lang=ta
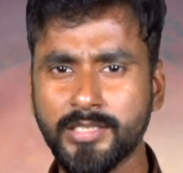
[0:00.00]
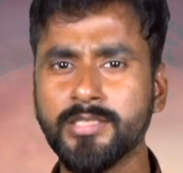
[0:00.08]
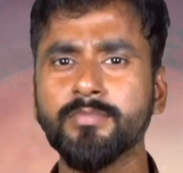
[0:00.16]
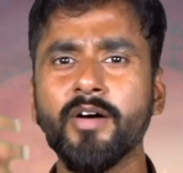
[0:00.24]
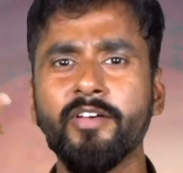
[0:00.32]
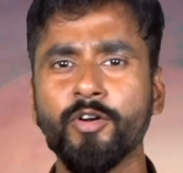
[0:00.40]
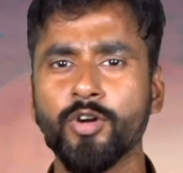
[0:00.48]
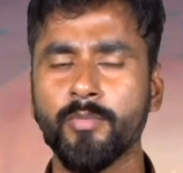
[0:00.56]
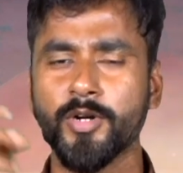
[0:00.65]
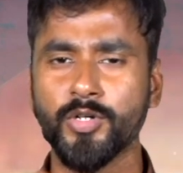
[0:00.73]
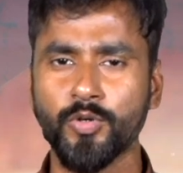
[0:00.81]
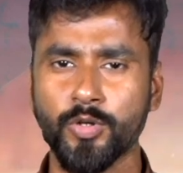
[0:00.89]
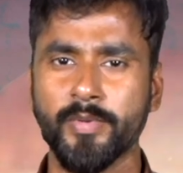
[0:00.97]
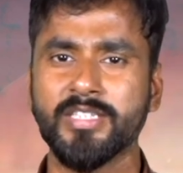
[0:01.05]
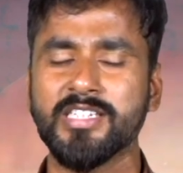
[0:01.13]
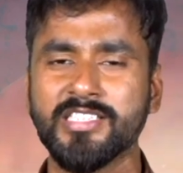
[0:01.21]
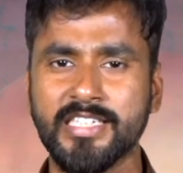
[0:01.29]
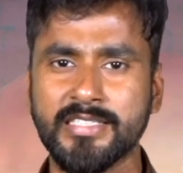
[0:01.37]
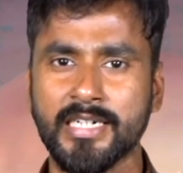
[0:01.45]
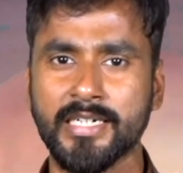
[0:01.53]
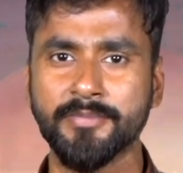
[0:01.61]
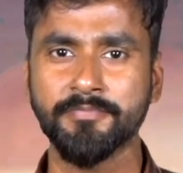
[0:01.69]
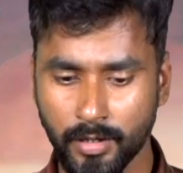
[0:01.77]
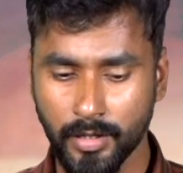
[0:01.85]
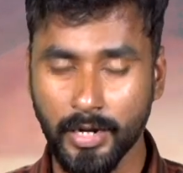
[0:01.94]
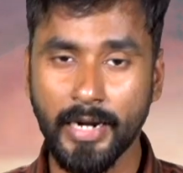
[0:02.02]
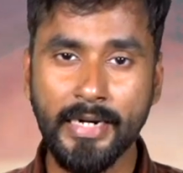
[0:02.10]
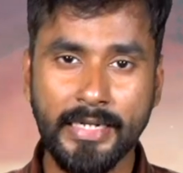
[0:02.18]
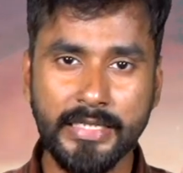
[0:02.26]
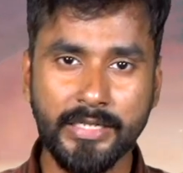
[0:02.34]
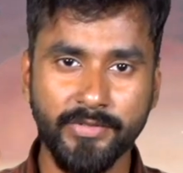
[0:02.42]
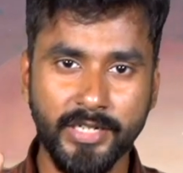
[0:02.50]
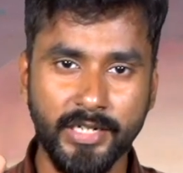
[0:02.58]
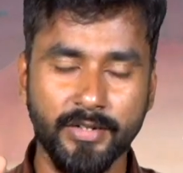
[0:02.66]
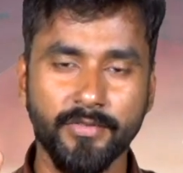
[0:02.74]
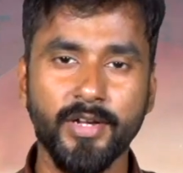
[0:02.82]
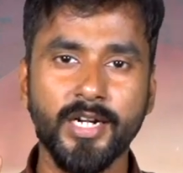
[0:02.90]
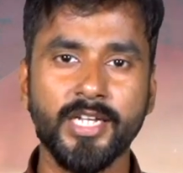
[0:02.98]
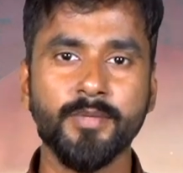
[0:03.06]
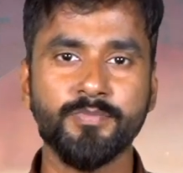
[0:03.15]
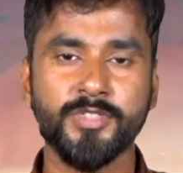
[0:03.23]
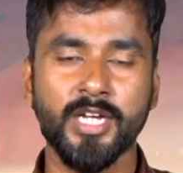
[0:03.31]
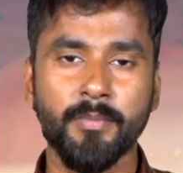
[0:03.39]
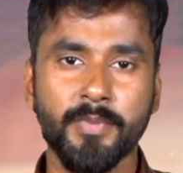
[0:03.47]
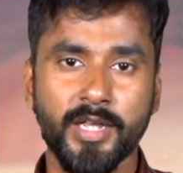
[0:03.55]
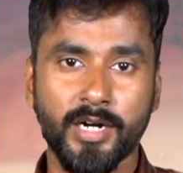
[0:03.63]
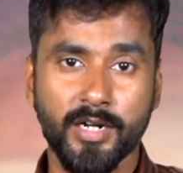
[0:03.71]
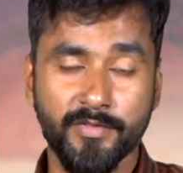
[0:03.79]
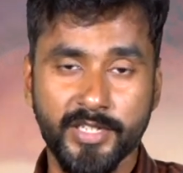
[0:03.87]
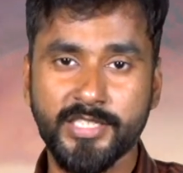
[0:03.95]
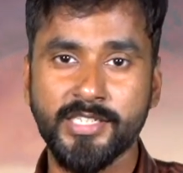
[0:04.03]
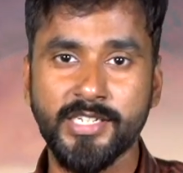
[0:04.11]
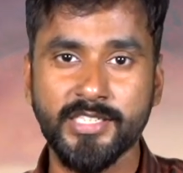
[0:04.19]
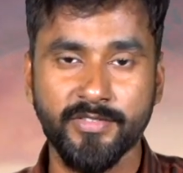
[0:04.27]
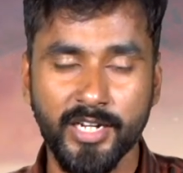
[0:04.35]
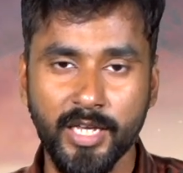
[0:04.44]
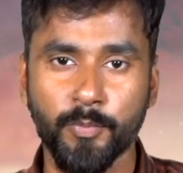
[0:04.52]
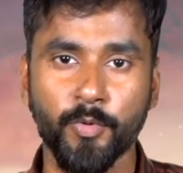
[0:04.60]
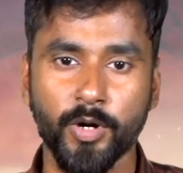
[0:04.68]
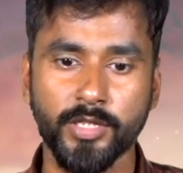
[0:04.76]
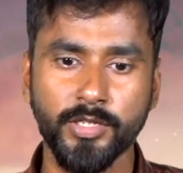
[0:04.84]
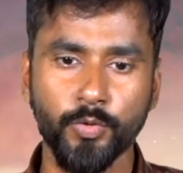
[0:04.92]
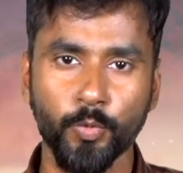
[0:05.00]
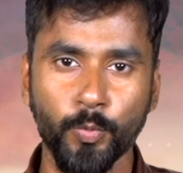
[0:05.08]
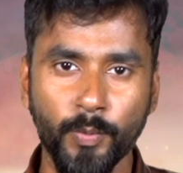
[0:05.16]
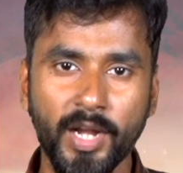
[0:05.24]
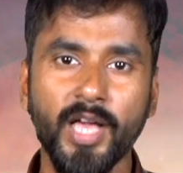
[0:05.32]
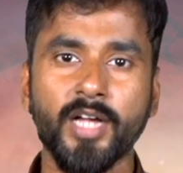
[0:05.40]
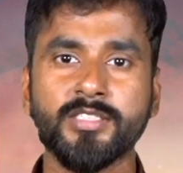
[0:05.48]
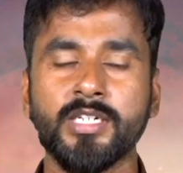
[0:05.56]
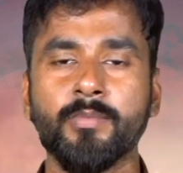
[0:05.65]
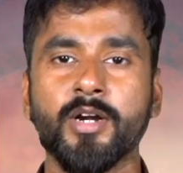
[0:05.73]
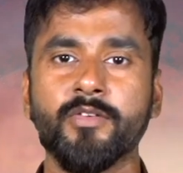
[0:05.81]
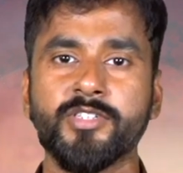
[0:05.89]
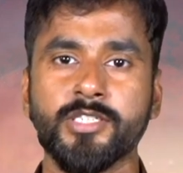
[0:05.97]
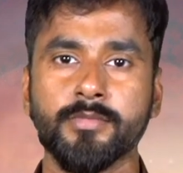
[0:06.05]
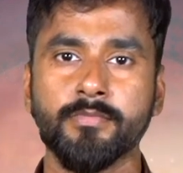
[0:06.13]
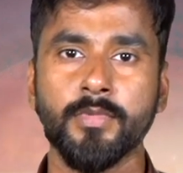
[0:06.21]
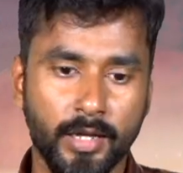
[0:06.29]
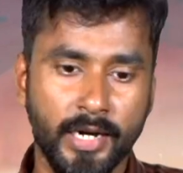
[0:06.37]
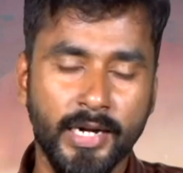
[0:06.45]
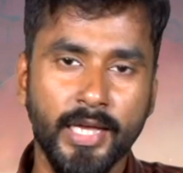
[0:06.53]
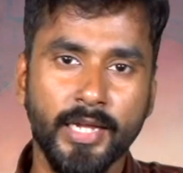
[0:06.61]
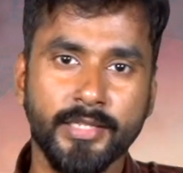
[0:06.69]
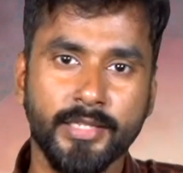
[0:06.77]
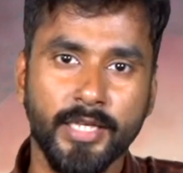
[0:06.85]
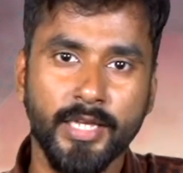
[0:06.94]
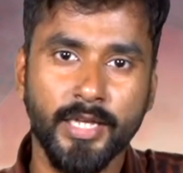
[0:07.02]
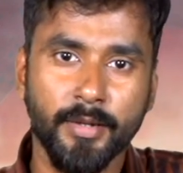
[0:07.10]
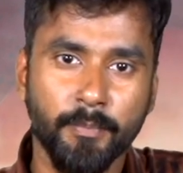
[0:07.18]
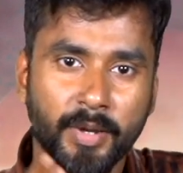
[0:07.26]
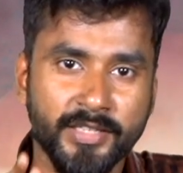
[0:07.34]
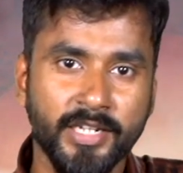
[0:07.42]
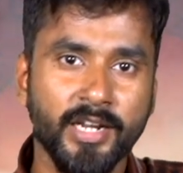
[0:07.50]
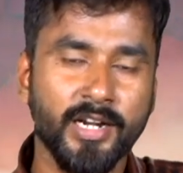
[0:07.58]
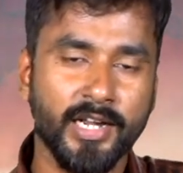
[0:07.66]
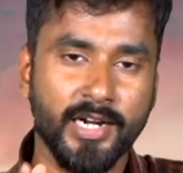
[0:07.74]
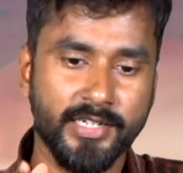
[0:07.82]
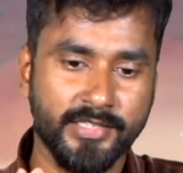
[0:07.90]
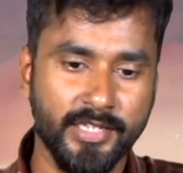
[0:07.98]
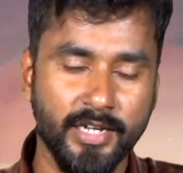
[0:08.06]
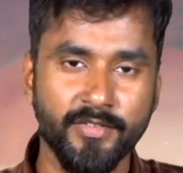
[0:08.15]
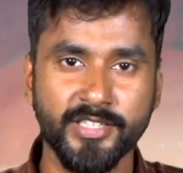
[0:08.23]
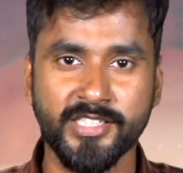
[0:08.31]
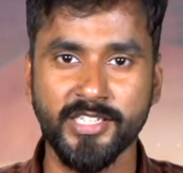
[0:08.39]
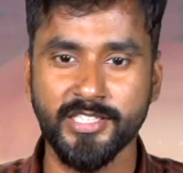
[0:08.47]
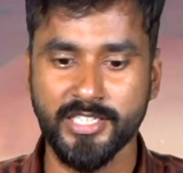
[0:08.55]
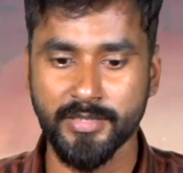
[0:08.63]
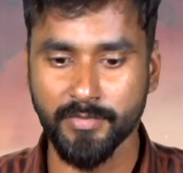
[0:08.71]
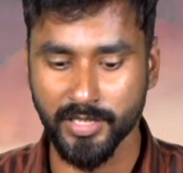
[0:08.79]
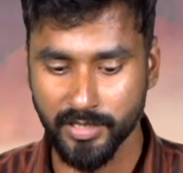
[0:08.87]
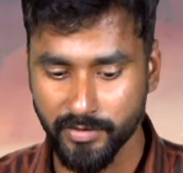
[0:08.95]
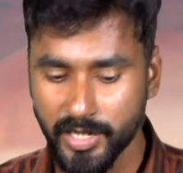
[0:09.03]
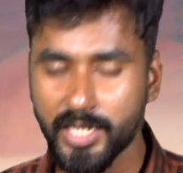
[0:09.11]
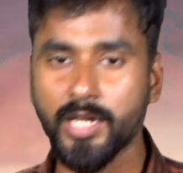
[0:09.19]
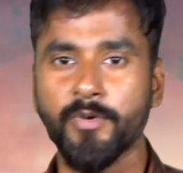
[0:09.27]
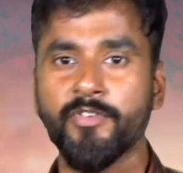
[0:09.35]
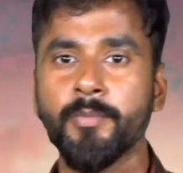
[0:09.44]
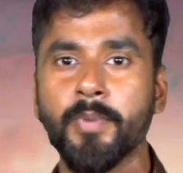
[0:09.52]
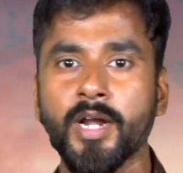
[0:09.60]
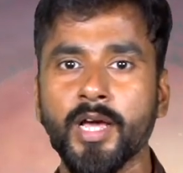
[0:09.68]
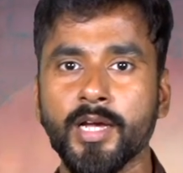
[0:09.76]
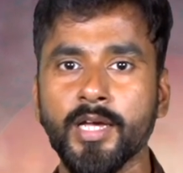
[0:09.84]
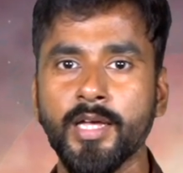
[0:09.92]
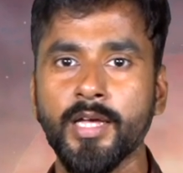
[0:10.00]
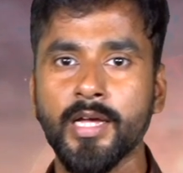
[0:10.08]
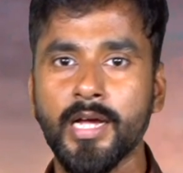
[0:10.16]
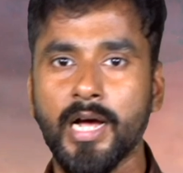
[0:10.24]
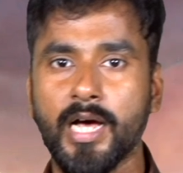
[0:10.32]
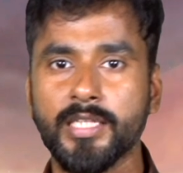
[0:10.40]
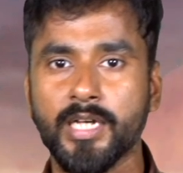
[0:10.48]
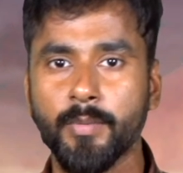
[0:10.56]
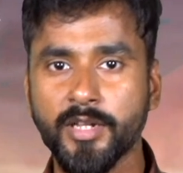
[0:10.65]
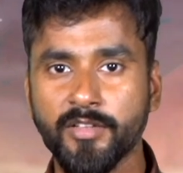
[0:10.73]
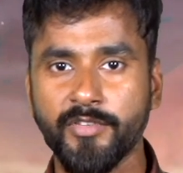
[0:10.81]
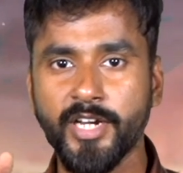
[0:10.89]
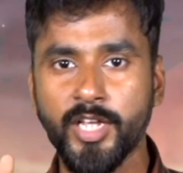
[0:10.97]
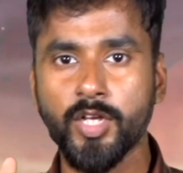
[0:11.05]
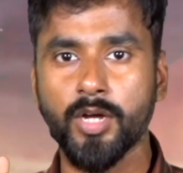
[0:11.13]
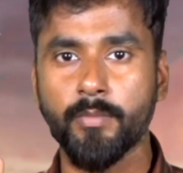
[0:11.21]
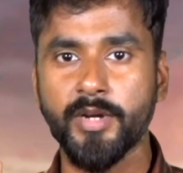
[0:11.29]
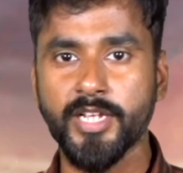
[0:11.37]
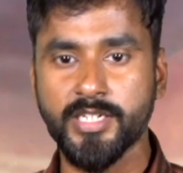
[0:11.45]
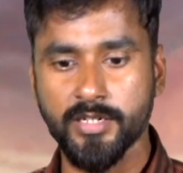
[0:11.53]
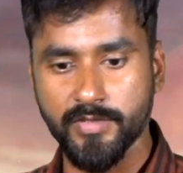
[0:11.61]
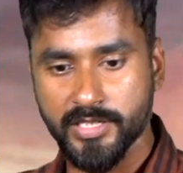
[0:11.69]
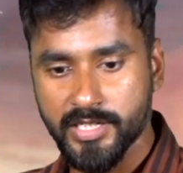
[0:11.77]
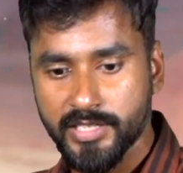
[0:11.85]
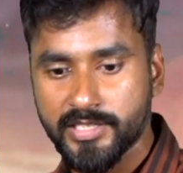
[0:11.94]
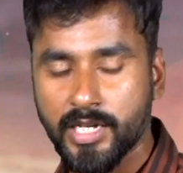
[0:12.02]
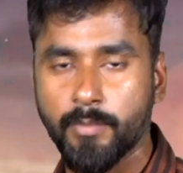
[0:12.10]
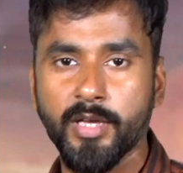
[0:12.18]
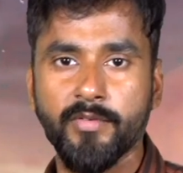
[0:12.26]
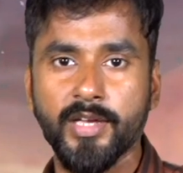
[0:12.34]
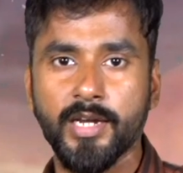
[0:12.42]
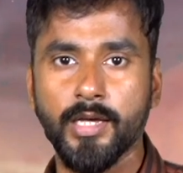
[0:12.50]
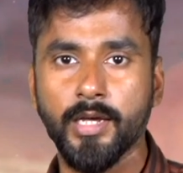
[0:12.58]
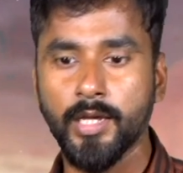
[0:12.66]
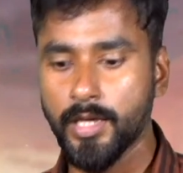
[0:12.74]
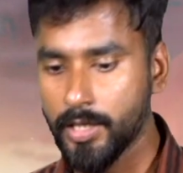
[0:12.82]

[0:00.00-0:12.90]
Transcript: ஜிம்பாவே கூட மட்டும் ஒரு மேட்ச்சில் ஜெயிச்சாங்க ரெண்டு தடவை வேர்ல்ட் கப் சாம்பியனான வெஸ்ட் இண்டீஸ் வெளியே போனது உண்மையிலே ஆச்சரியமான விஷயம் ரெண்டாயிரத்தி பதினாறில் கடைசியாக வெஸ்ட் இண்டீஸ் டீம் அந்த வேர்ல்டு கப்பை வின் பண்ணாங்க அதுக்கப்புறம் அந்த வின்னிங் காம்பினேஷன் வெஸ்ட் இண்டீஸ்க்கு அமையவே இல்லை